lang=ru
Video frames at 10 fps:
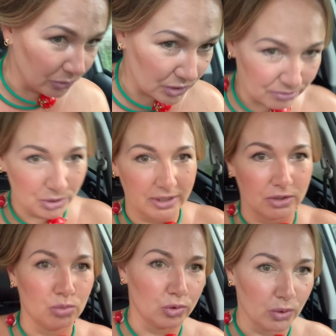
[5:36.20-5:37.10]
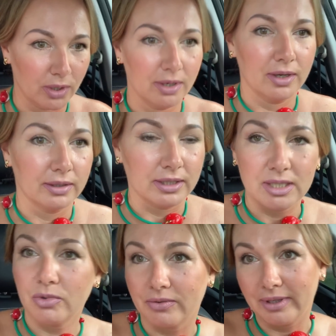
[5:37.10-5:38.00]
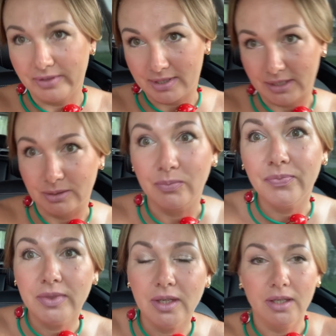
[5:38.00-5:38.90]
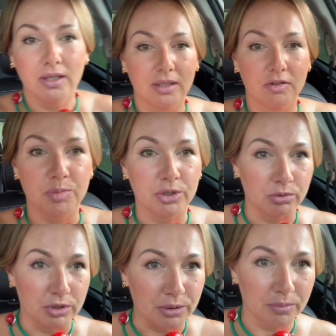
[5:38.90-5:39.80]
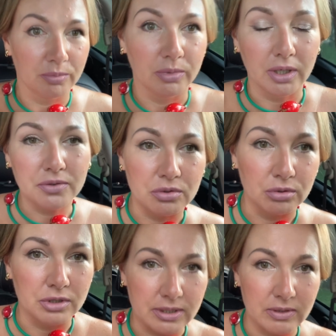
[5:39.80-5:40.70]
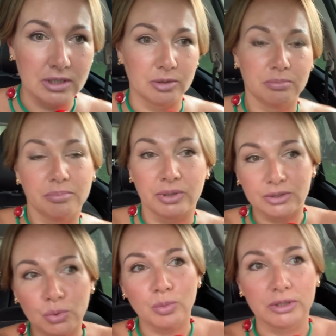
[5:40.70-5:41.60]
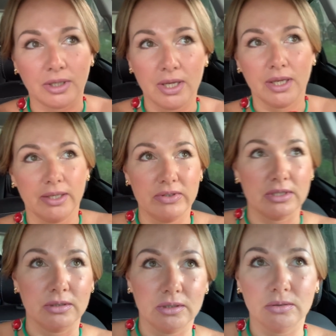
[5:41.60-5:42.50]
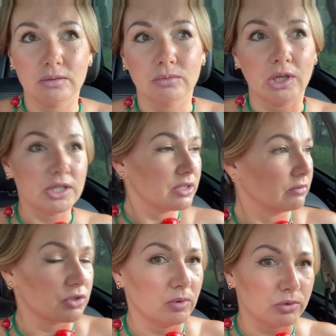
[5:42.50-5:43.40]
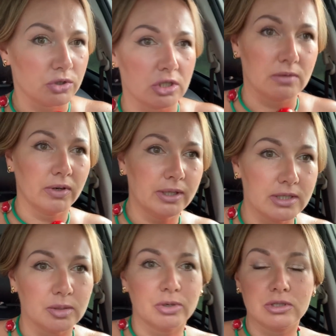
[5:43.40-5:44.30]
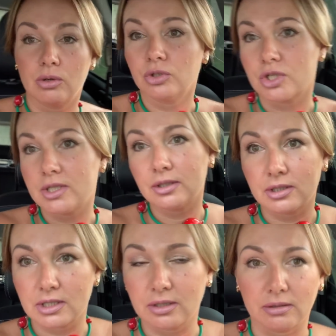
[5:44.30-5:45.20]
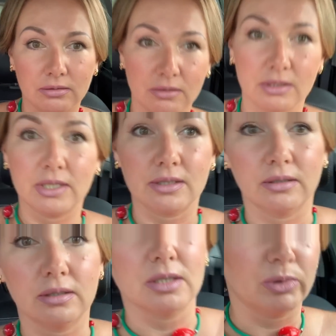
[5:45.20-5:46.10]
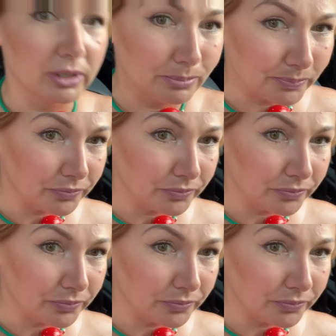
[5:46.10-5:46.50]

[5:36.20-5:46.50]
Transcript: Сегодня я думаю на тему равновесия в природе, как все действительно продумано. Ведь у каждого живого существа есть определенный жизненный цикл здесь, на этой земле,